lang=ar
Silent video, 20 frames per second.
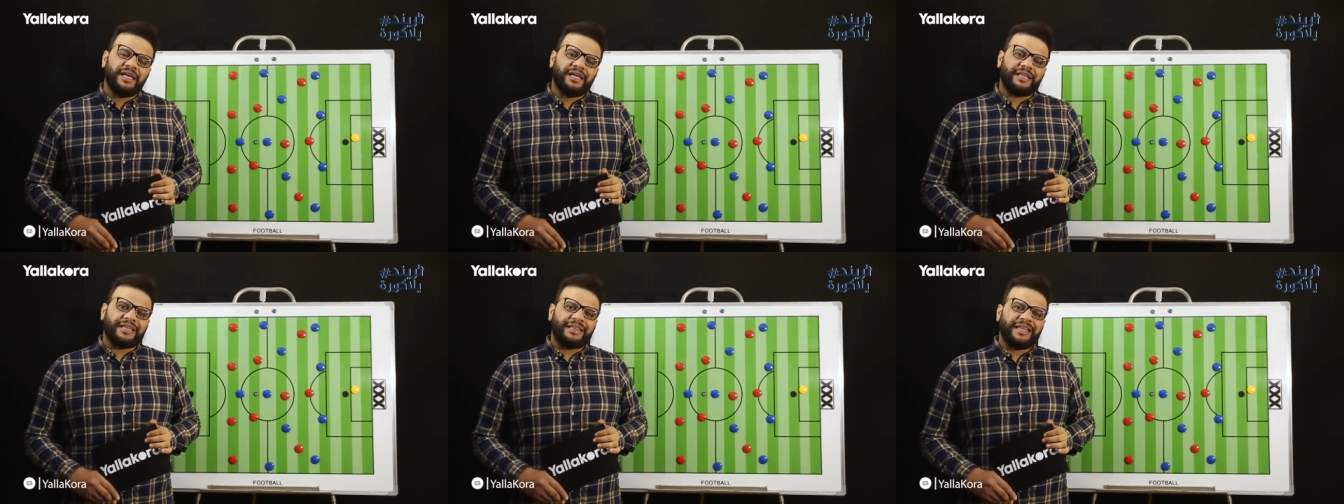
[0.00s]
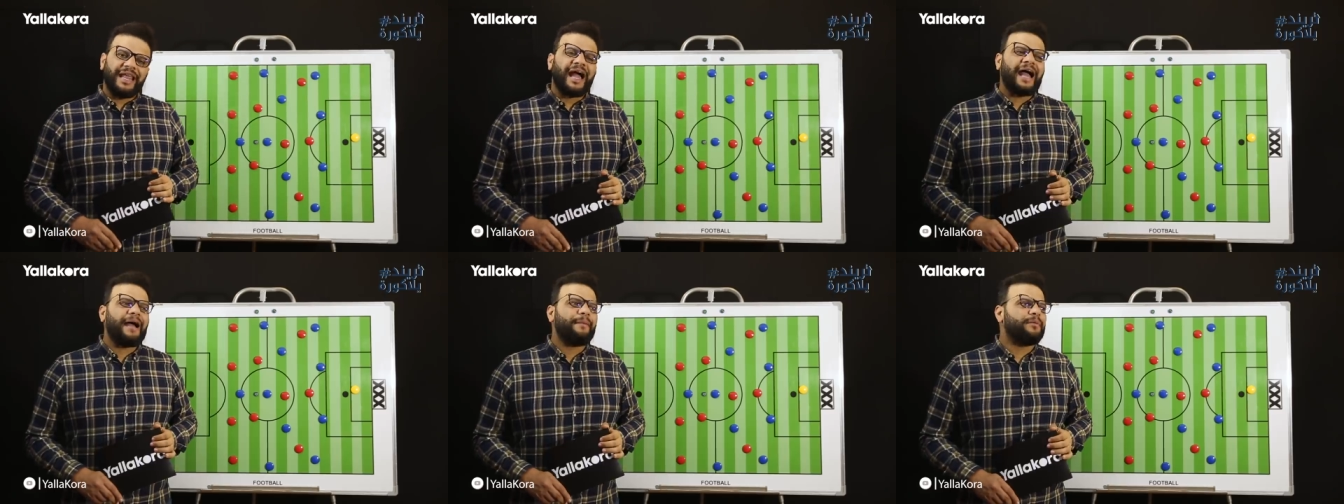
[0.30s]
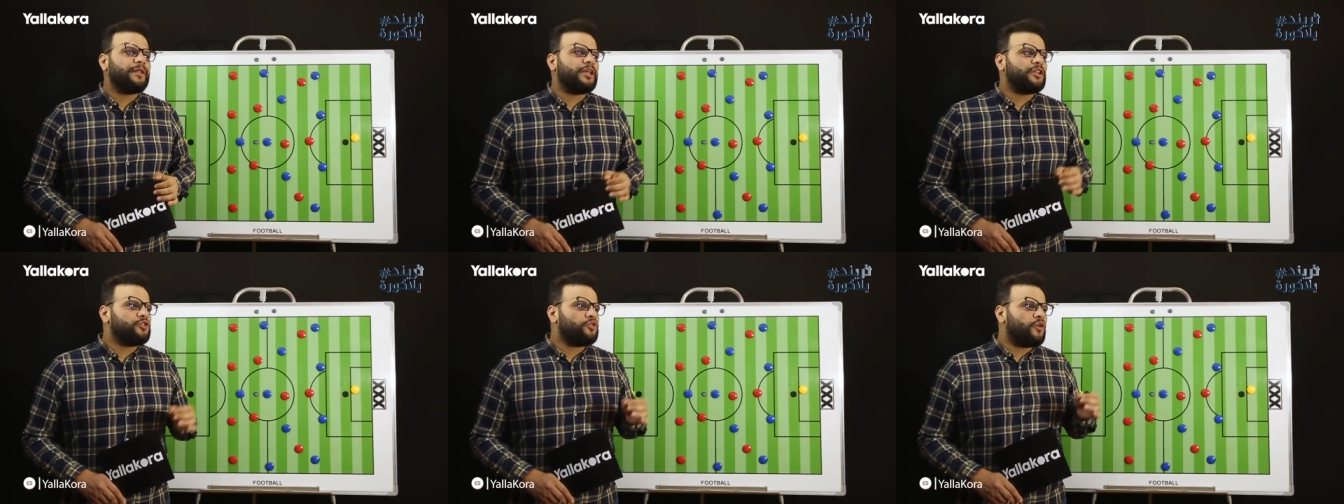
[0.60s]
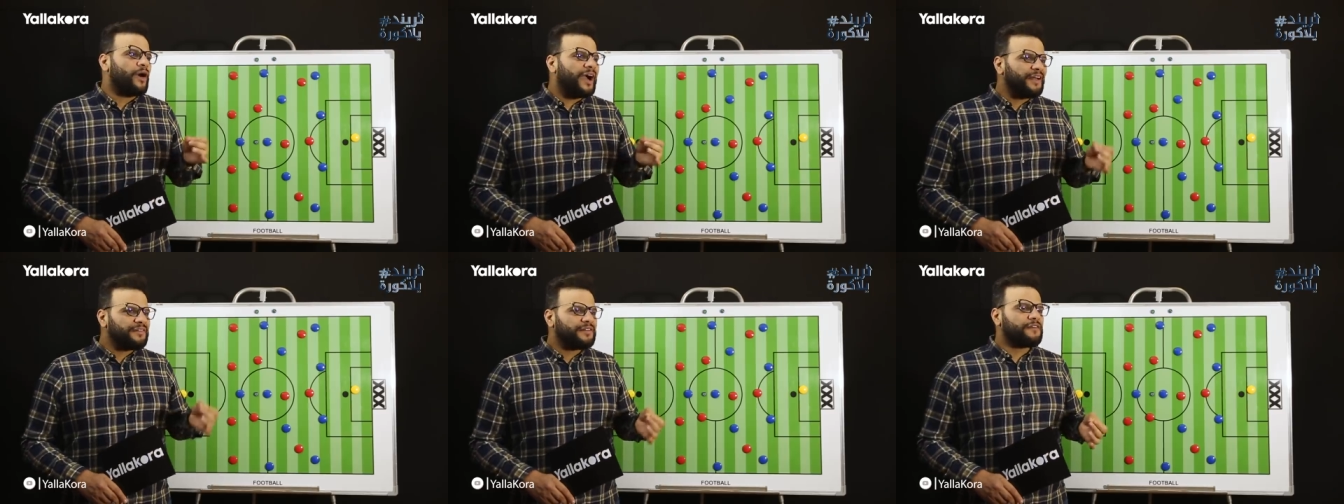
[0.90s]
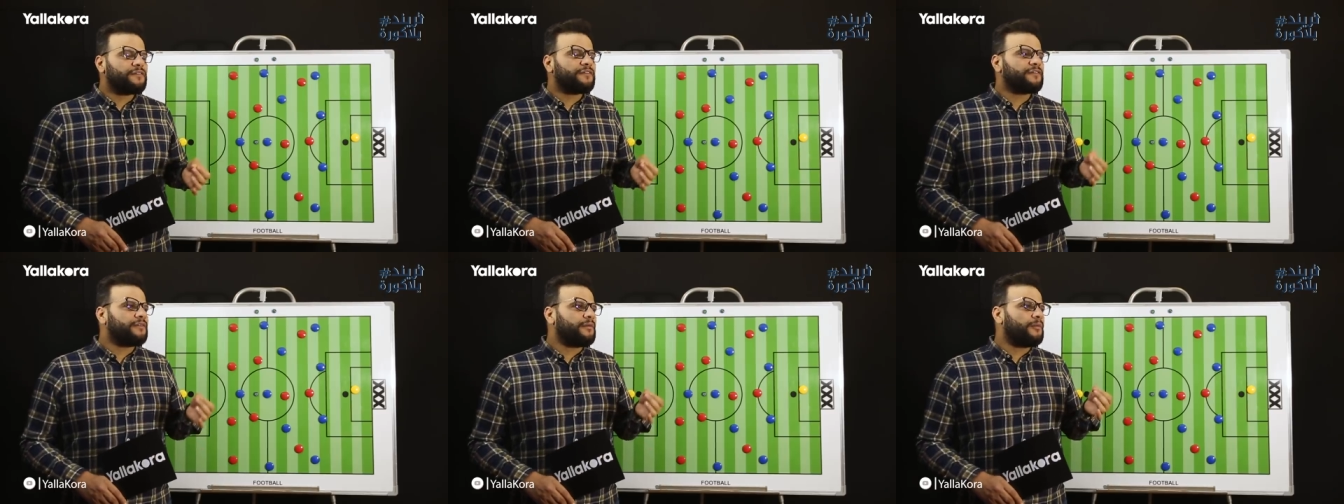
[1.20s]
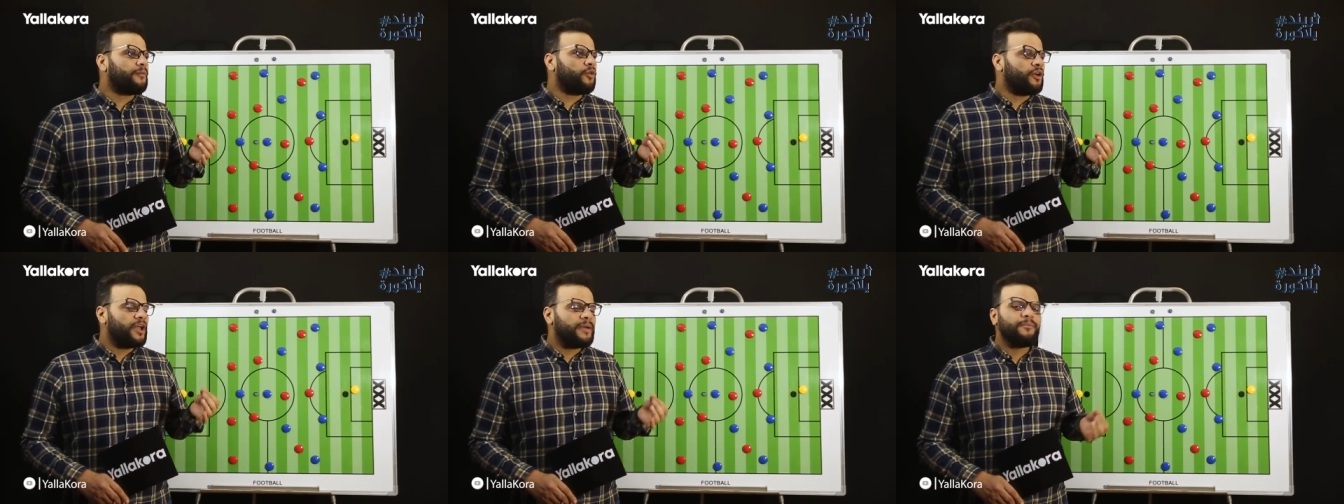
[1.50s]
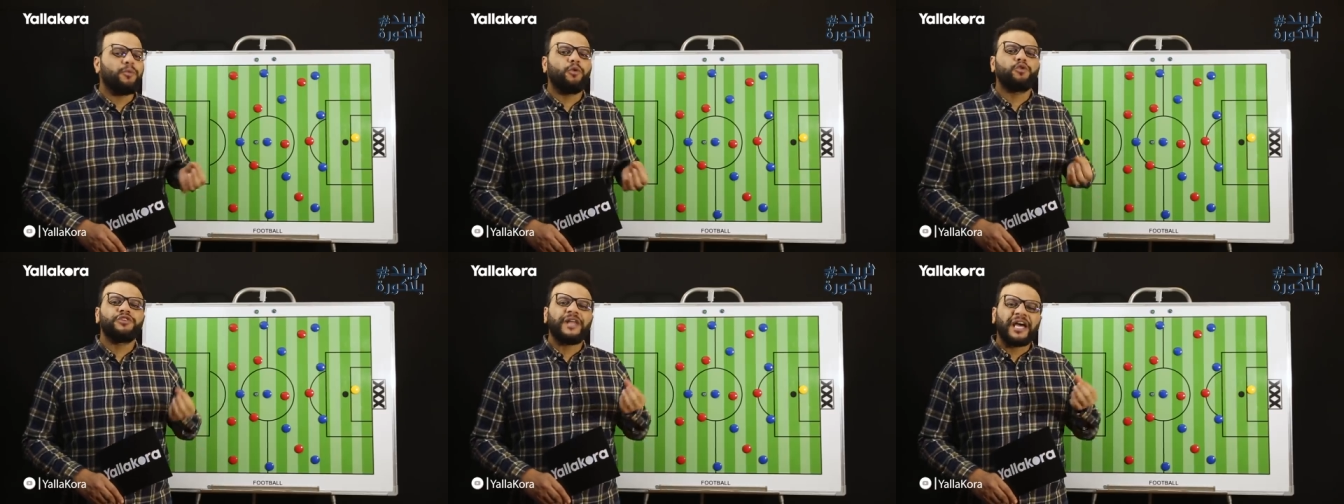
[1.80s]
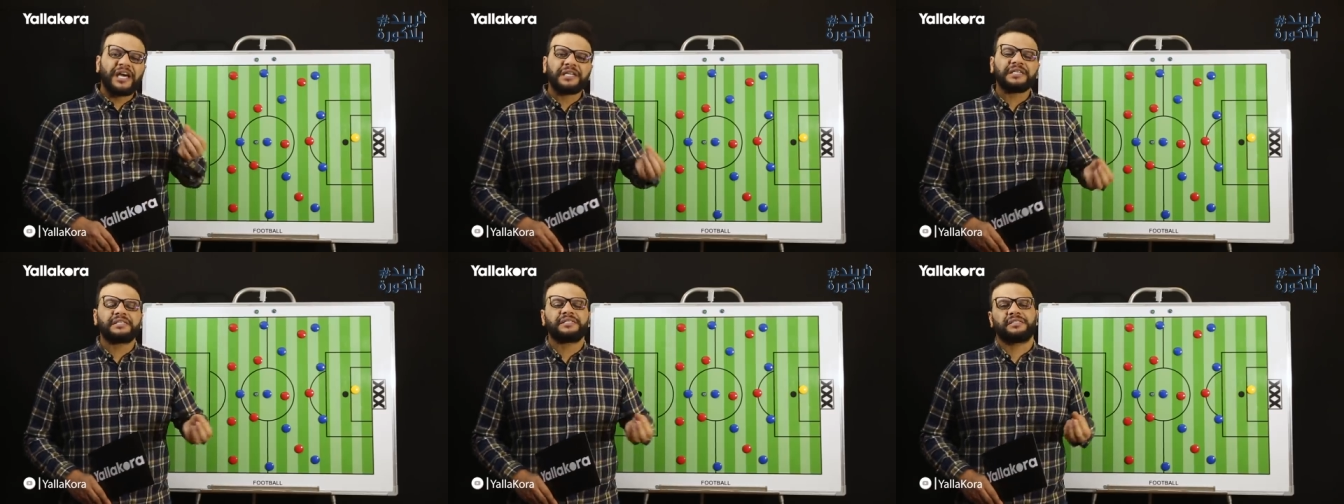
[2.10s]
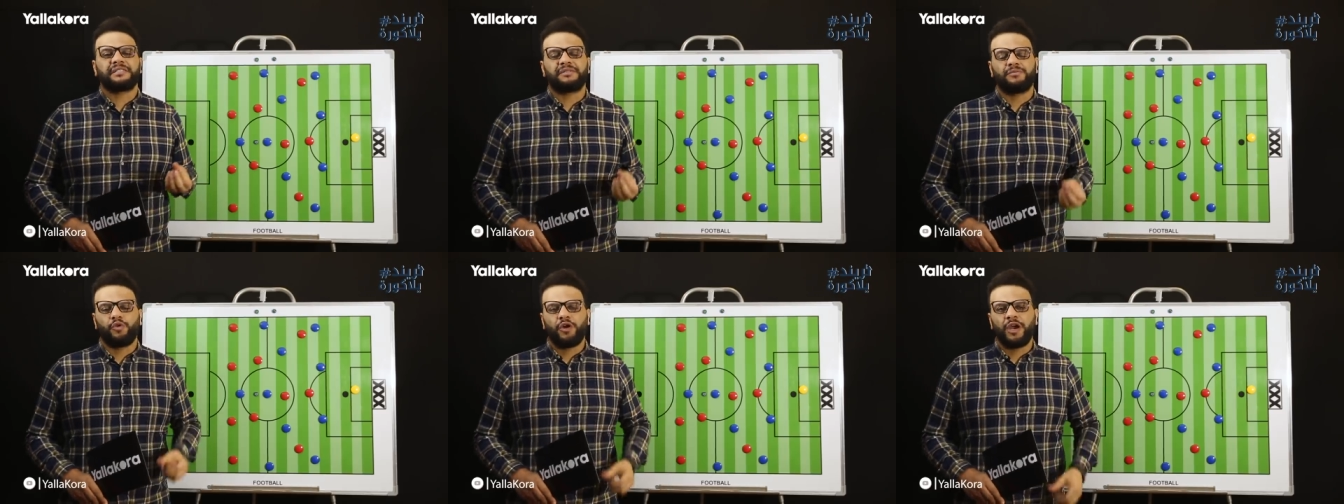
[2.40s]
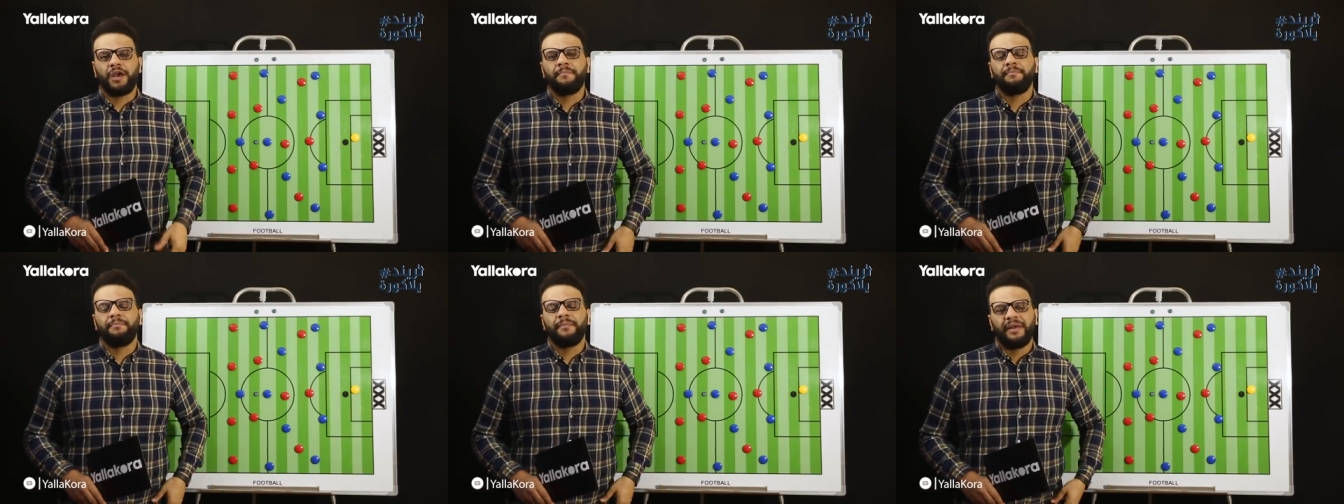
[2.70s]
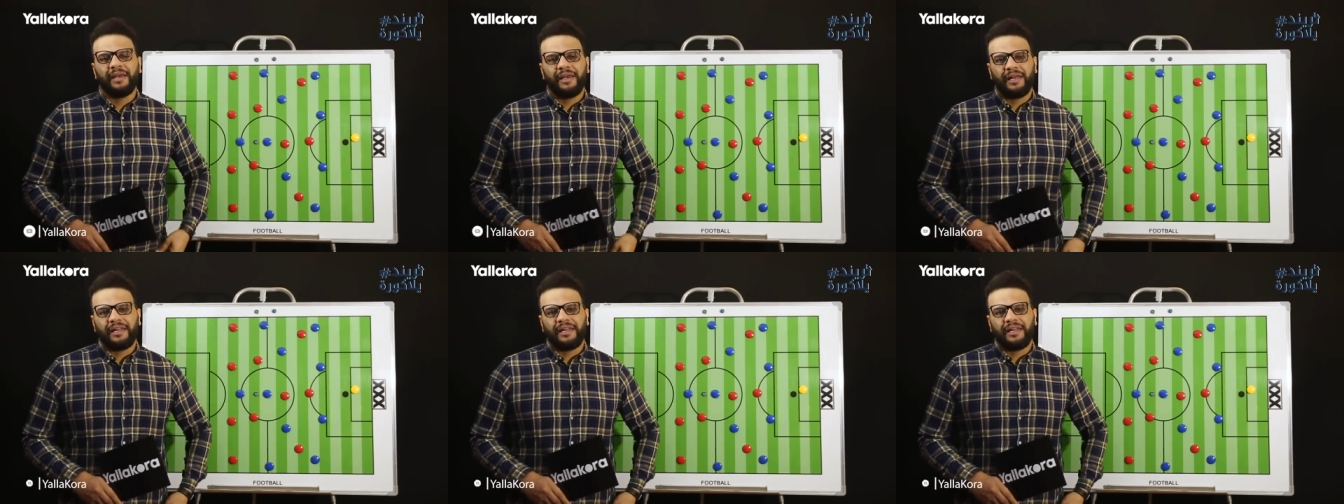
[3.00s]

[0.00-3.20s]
اتلعب لانه هدف مهم ودرس مهم